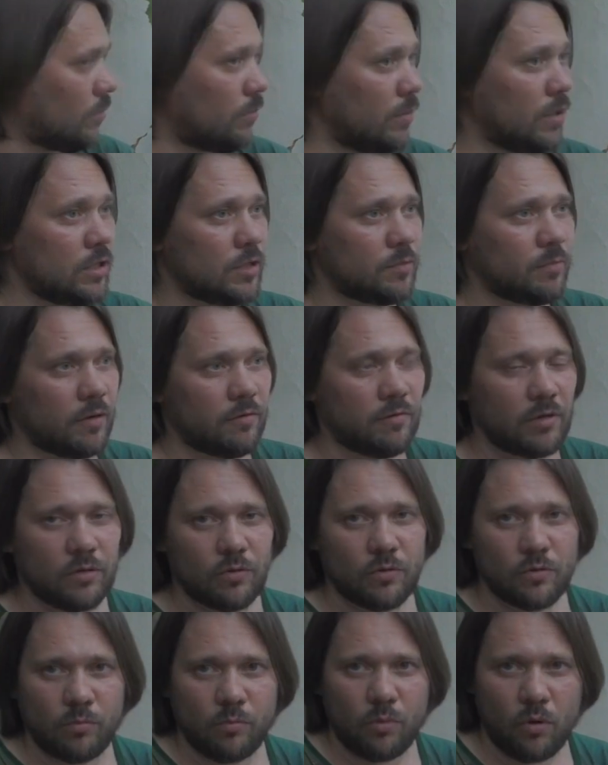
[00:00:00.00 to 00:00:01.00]
Мы
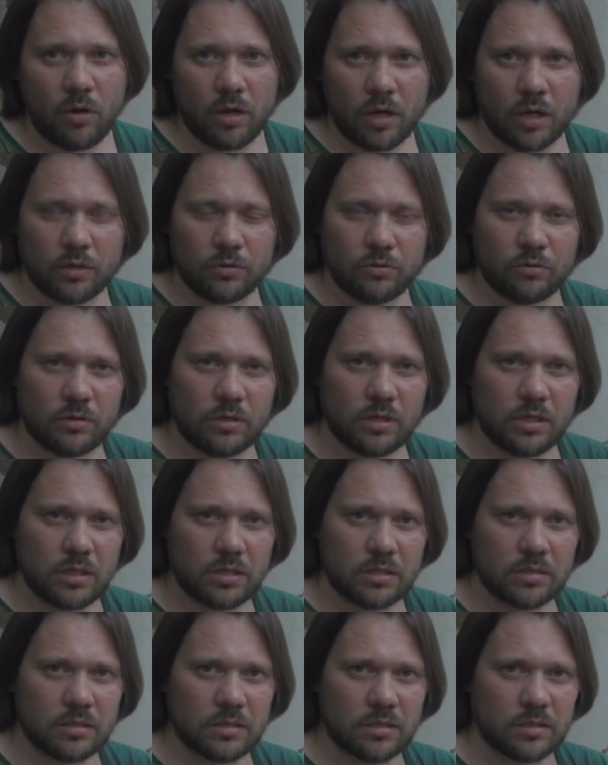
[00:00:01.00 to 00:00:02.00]
исповедуем Бога, который
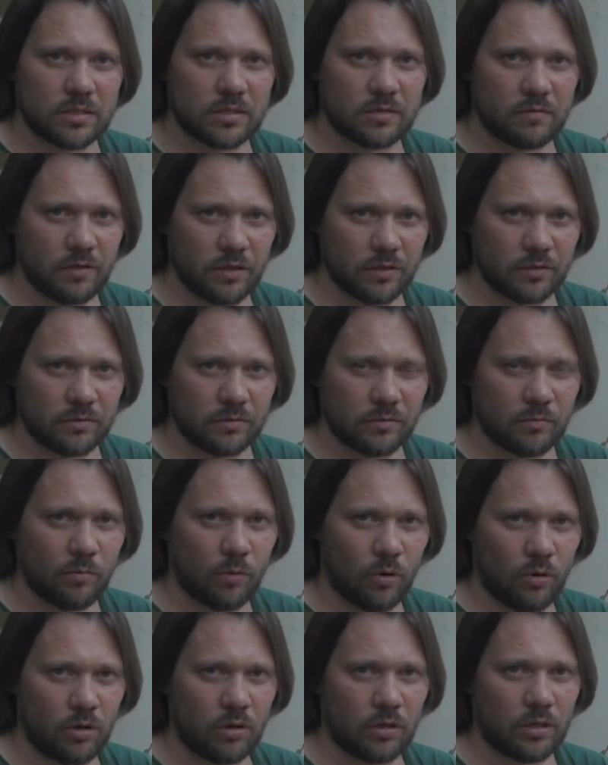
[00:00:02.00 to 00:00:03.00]
есть свет.
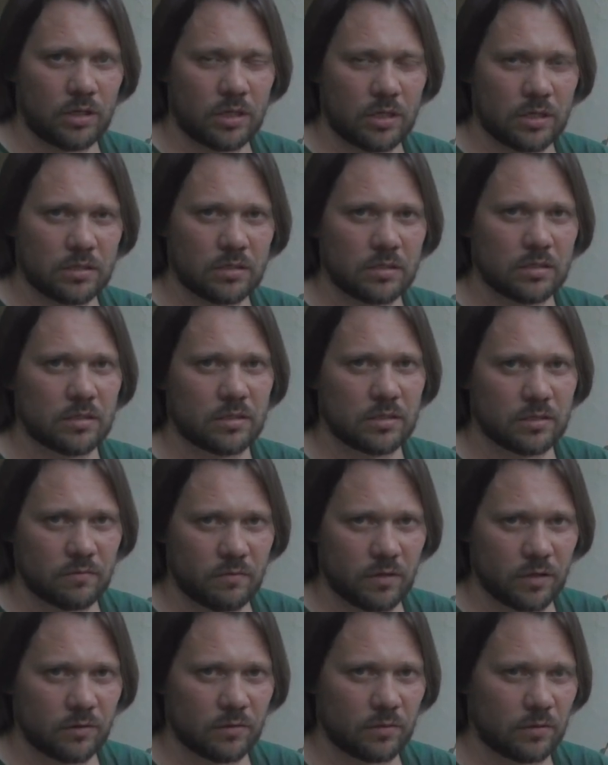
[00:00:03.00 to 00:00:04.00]
Бог есть
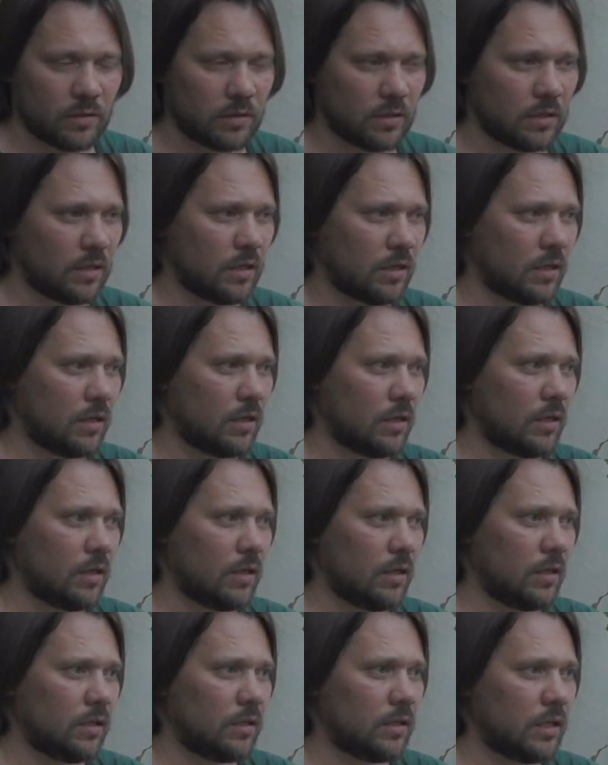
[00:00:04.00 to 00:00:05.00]
свет.
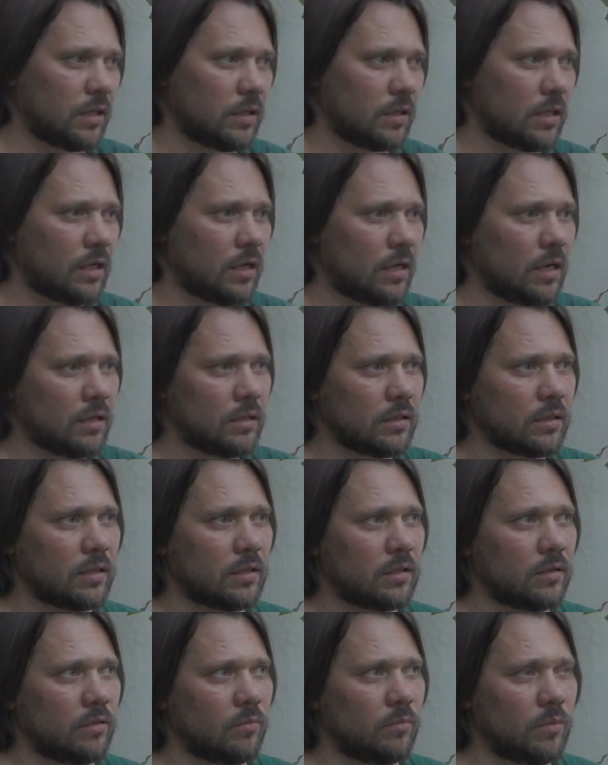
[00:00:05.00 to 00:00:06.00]

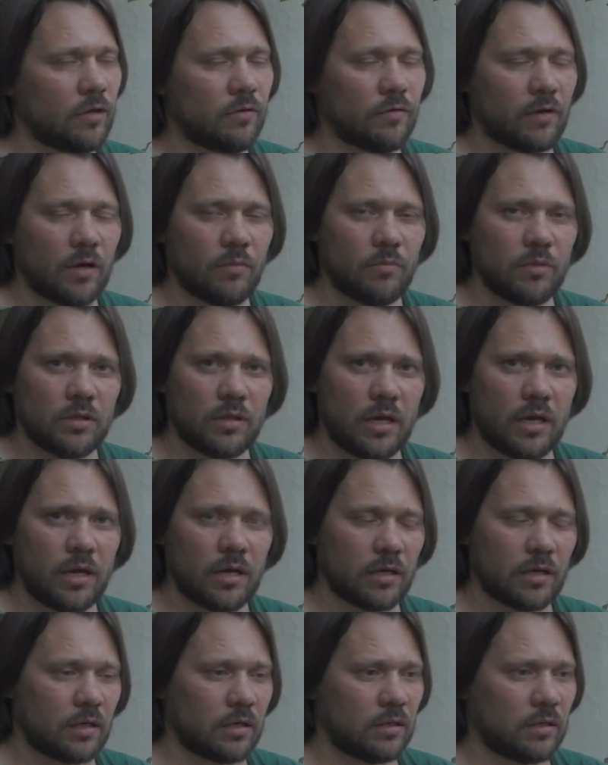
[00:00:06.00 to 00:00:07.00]
Неоднократно мне в
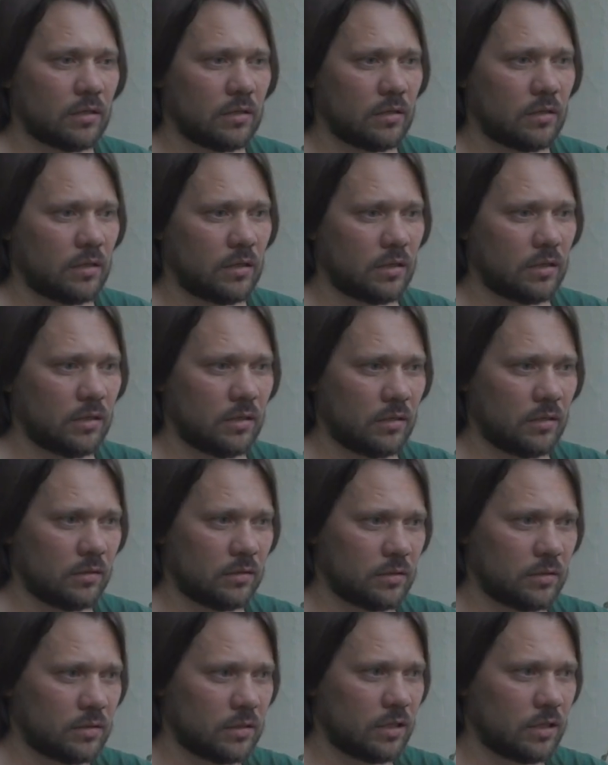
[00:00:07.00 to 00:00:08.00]
комментариях
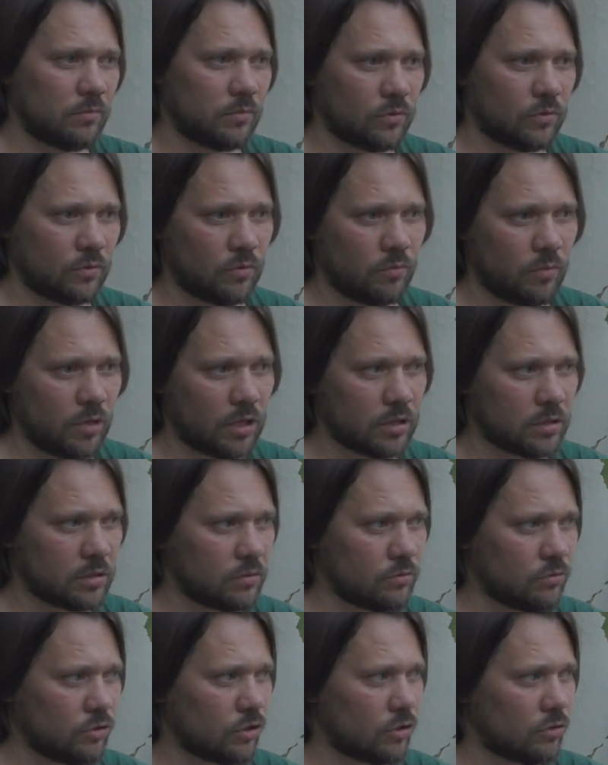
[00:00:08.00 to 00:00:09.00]
и тем, кто меня
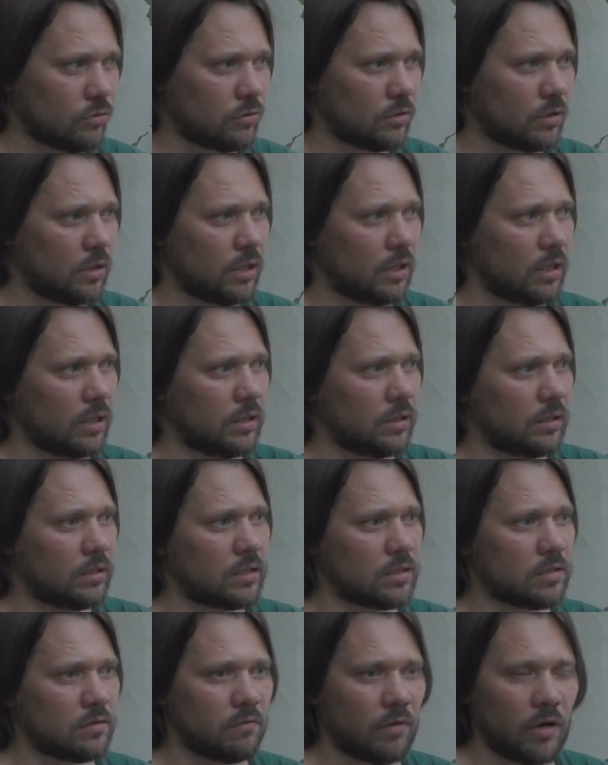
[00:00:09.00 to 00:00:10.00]
слушает –
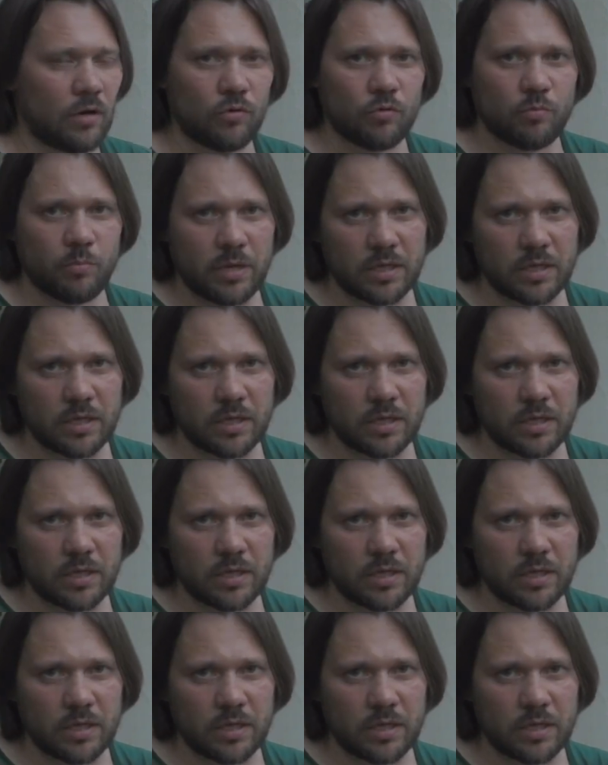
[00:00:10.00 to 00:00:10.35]
называют